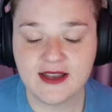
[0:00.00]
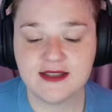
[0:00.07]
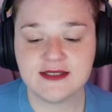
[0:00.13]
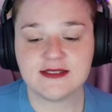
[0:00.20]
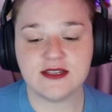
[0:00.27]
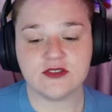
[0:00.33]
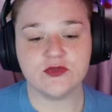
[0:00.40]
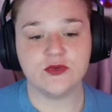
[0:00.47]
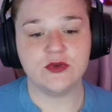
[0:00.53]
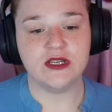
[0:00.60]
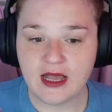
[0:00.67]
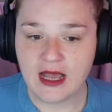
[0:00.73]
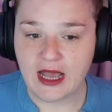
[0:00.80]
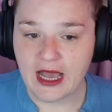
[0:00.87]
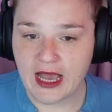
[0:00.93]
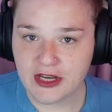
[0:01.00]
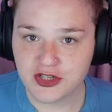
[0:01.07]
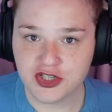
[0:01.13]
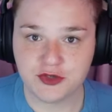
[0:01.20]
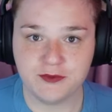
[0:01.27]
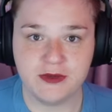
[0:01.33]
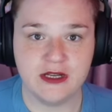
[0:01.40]
es natürlich
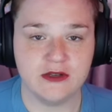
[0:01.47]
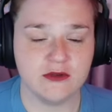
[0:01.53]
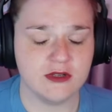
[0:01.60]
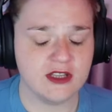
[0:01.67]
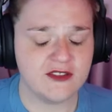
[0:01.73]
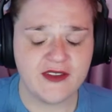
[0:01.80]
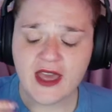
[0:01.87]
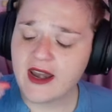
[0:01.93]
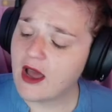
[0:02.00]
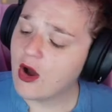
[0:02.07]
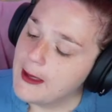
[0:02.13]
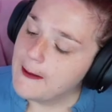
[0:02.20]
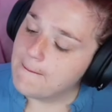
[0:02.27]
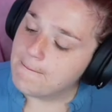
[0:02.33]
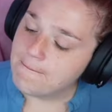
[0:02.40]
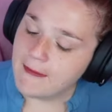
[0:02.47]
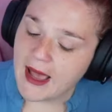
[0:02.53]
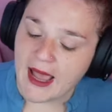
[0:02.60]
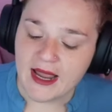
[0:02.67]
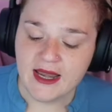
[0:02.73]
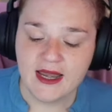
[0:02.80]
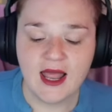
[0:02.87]
anspielen und ich werde auch
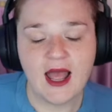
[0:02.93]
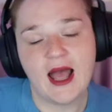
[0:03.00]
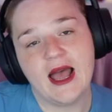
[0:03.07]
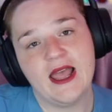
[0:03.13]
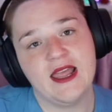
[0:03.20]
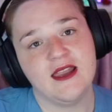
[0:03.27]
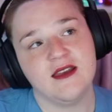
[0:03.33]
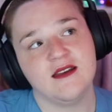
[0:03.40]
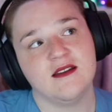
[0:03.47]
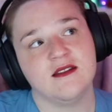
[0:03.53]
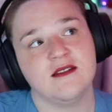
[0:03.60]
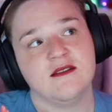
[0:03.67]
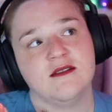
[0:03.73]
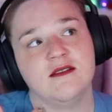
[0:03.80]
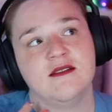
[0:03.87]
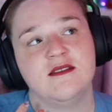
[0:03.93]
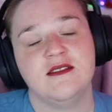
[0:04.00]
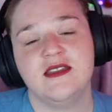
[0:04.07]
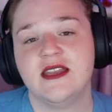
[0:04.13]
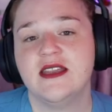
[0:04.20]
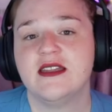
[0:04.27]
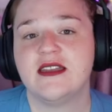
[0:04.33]
meine eigenen
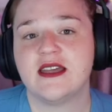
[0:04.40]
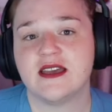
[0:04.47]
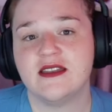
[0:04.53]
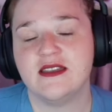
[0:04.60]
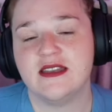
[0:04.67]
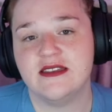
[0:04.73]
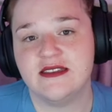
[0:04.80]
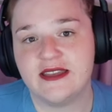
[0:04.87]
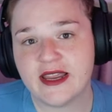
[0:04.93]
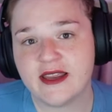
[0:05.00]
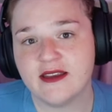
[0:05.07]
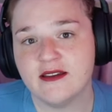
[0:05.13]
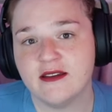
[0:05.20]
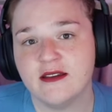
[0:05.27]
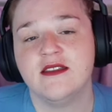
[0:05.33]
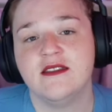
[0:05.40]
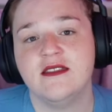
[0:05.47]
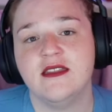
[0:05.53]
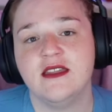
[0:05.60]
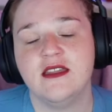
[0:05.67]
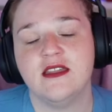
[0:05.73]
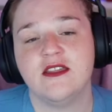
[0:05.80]
Dinge darin entdecken,
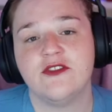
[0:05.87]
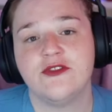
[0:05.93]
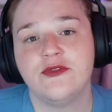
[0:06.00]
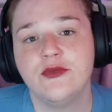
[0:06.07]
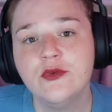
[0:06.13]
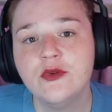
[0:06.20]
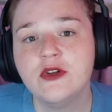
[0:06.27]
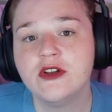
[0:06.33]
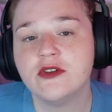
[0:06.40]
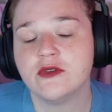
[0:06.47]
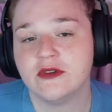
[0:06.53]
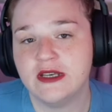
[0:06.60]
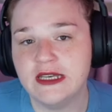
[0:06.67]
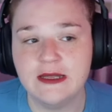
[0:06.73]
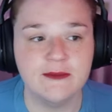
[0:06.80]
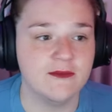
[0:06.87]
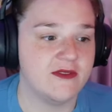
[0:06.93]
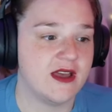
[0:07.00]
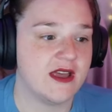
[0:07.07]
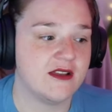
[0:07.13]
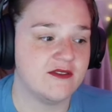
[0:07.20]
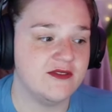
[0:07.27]
die ich fühlen und lieben
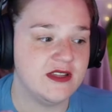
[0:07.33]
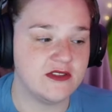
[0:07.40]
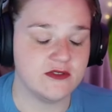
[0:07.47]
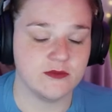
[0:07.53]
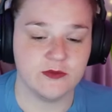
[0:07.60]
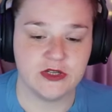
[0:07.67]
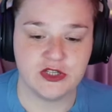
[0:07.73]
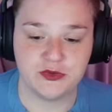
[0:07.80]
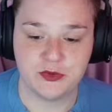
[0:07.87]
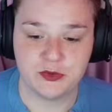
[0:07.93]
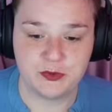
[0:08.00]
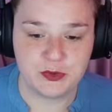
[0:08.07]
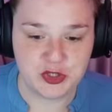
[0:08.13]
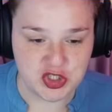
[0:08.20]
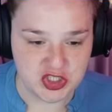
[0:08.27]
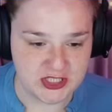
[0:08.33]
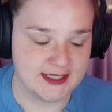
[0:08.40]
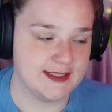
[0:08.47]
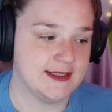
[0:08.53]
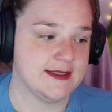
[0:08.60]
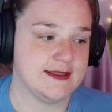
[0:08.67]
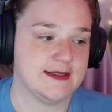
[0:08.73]
werde, wie zum Beispiel
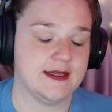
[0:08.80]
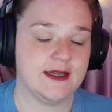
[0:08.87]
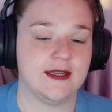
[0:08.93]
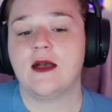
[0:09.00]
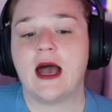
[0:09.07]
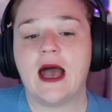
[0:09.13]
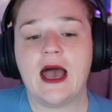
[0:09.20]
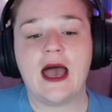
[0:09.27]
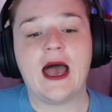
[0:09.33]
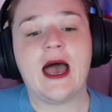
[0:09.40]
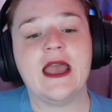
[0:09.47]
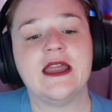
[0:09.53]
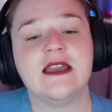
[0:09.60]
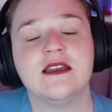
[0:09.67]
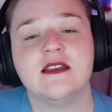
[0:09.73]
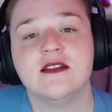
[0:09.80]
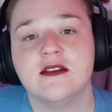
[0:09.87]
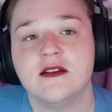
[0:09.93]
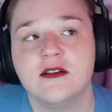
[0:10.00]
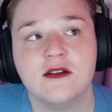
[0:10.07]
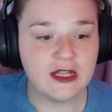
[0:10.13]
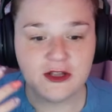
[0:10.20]
Bestatter sein,
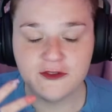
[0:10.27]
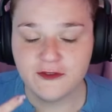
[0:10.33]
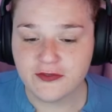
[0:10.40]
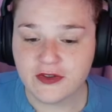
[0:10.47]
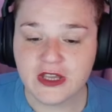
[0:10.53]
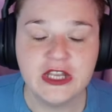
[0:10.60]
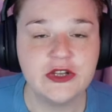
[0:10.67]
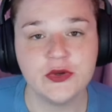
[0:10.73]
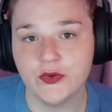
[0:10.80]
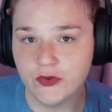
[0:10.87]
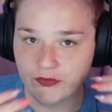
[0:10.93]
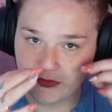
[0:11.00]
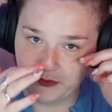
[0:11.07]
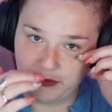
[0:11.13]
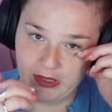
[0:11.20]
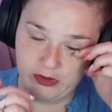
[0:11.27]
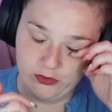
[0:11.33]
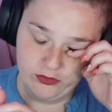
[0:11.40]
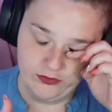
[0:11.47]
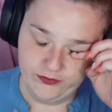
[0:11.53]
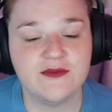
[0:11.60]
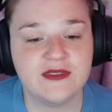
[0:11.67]
eigene Friedhöfe
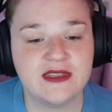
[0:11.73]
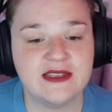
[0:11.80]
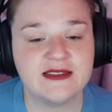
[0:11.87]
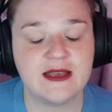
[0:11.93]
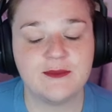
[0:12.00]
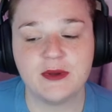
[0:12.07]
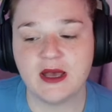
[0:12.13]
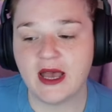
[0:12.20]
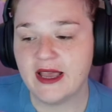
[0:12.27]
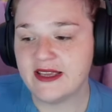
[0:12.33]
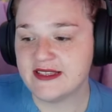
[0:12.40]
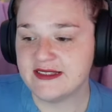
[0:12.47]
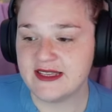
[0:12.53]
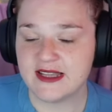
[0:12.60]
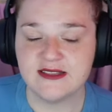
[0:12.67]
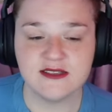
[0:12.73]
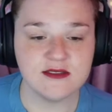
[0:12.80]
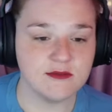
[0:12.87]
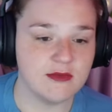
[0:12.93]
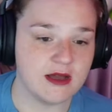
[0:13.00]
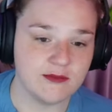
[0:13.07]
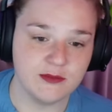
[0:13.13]
bauen. Dieser Bereich
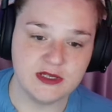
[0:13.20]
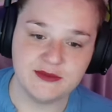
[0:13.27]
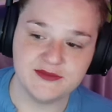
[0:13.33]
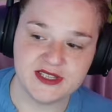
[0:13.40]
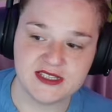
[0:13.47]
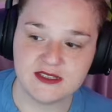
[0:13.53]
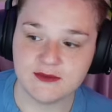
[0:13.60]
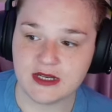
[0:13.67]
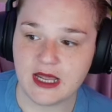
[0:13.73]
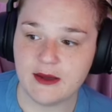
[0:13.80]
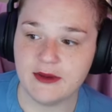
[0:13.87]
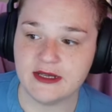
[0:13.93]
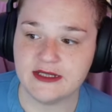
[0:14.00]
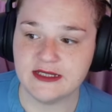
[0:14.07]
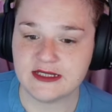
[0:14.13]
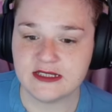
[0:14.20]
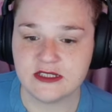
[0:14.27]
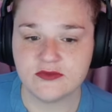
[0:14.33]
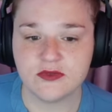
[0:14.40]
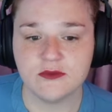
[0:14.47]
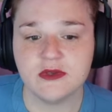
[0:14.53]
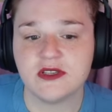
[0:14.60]
Sensemann, mit dem Sensemann arbeiten, das
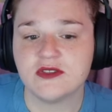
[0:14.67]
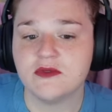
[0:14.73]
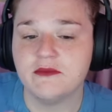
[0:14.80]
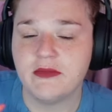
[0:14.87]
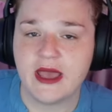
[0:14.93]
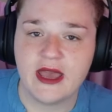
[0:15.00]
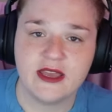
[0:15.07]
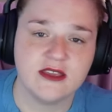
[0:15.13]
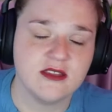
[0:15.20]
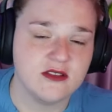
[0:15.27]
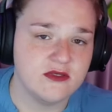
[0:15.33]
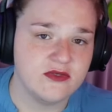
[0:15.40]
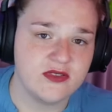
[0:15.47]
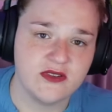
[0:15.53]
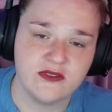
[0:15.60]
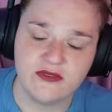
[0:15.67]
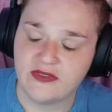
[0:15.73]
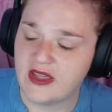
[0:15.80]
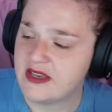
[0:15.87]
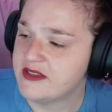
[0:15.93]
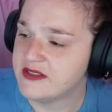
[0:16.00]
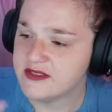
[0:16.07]
ist für mich so Märchen,
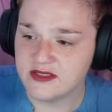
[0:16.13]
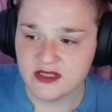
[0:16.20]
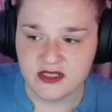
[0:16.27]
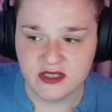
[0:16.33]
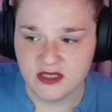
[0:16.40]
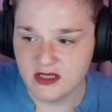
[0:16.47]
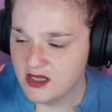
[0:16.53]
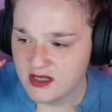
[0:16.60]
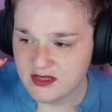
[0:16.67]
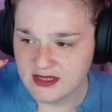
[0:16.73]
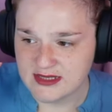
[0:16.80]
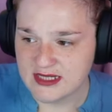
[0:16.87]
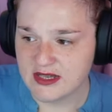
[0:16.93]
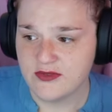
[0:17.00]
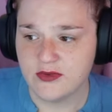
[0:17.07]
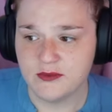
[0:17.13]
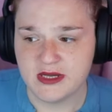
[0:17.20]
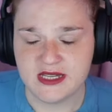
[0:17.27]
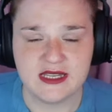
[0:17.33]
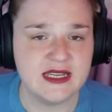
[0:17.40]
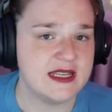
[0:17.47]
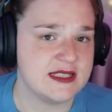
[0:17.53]
Fantasy, das hat für
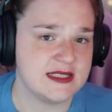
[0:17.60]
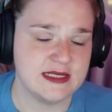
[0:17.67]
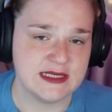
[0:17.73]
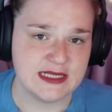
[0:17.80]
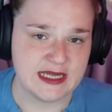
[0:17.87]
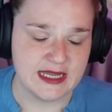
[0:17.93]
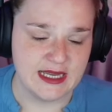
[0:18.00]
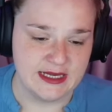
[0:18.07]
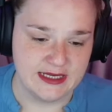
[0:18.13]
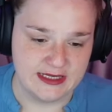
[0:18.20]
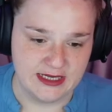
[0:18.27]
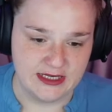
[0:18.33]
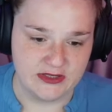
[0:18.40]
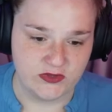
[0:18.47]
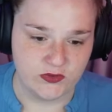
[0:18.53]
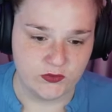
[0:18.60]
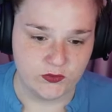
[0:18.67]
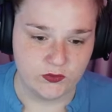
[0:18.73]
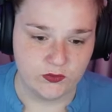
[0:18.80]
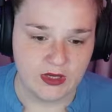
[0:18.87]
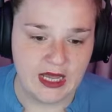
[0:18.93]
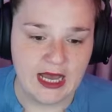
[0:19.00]
mich nichts mit der Realität zu
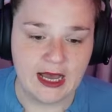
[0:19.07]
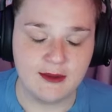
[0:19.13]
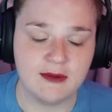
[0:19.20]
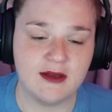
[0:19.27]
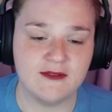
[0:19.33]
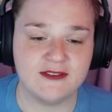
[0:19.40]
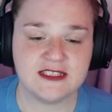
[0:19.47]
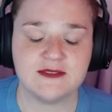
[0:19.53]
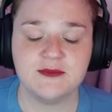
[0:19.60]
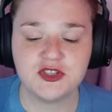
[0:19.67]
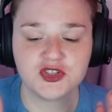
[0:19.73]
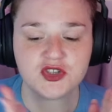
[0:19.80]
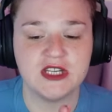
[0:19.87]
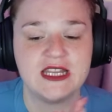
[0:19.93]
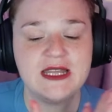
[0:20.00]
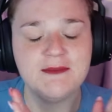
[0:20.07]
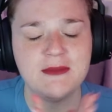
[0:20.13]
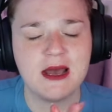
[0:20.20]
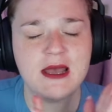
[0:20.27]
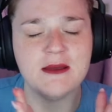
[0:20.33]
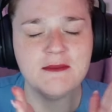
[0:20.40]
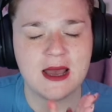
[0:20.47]
tun. Aber was mich schon
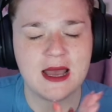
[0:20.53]
immer, immer,